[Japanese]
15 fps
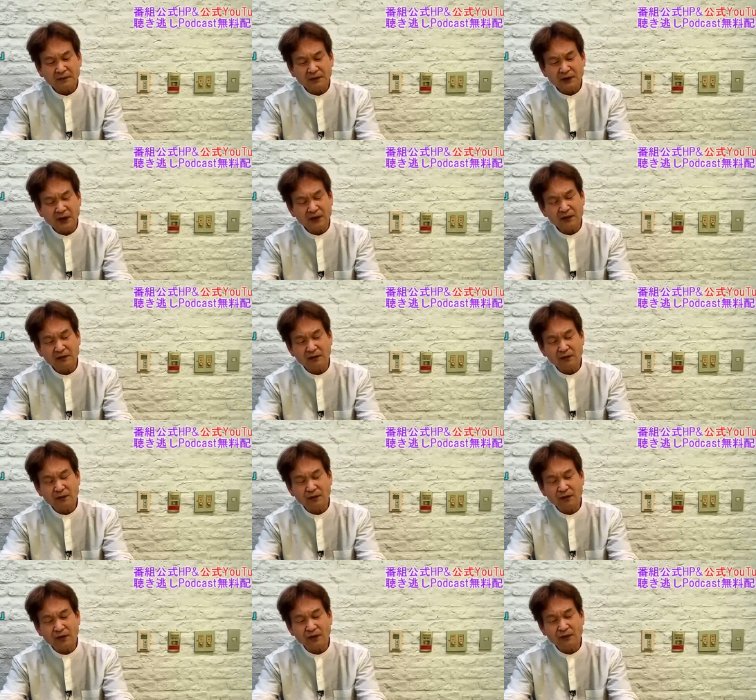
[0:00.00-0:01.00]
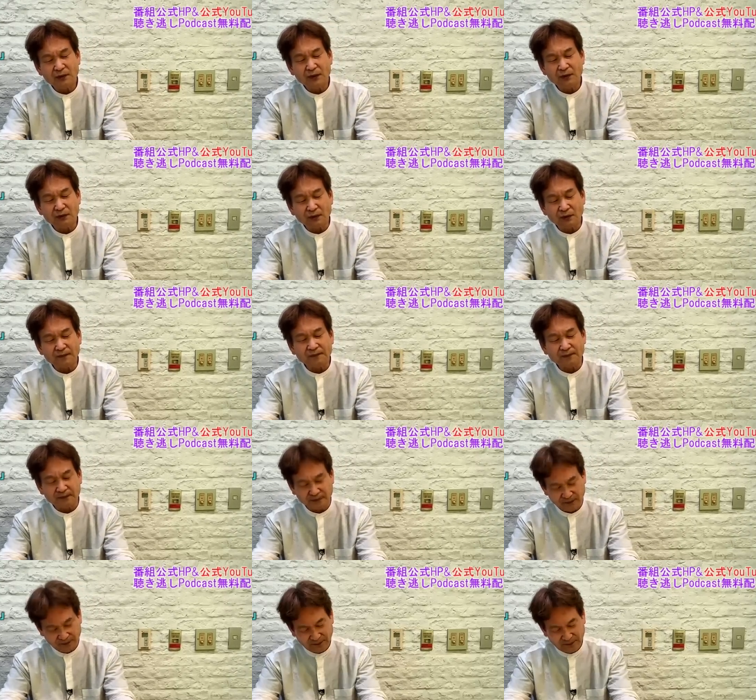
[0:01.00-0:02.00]
最近の統計を見ると
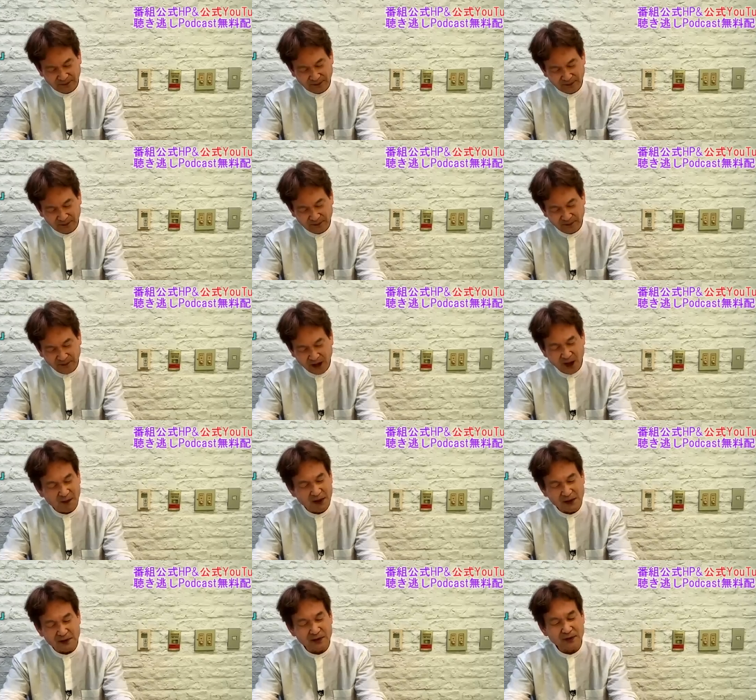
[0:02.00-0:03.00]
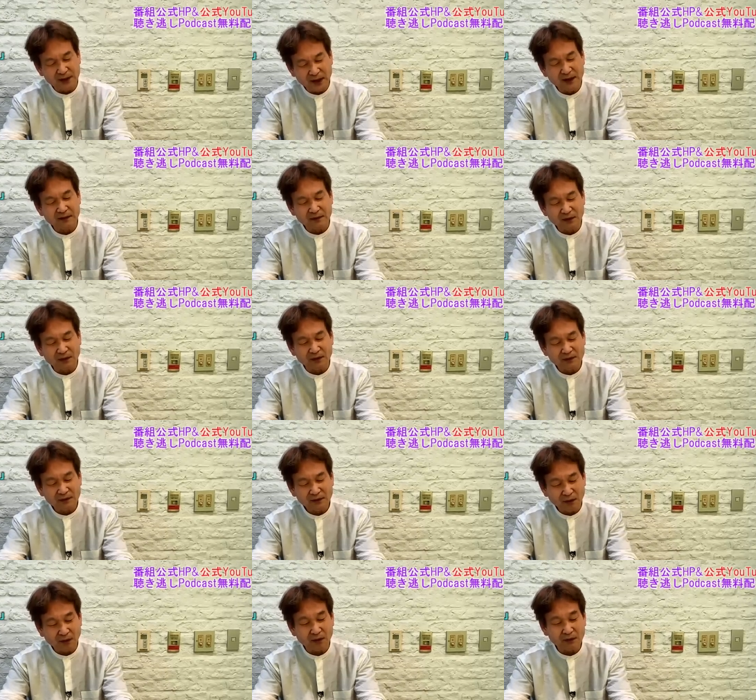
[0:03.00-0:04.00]
うーん我慢強いなと
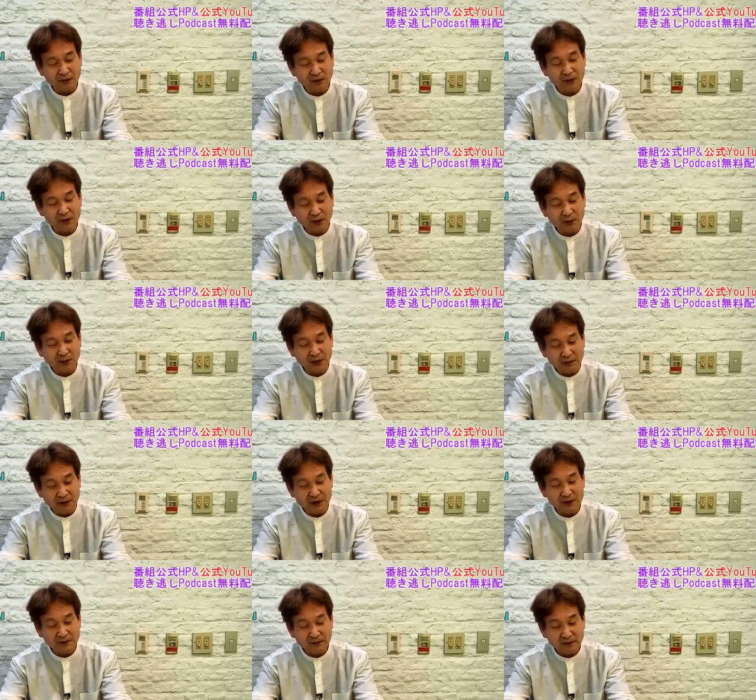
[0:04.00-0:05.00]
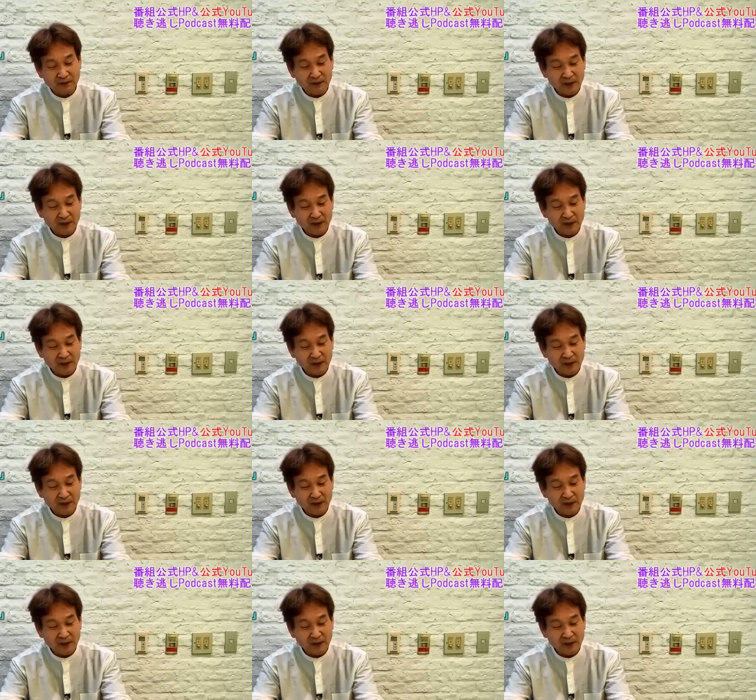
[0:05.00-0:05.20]
こう本当に思います。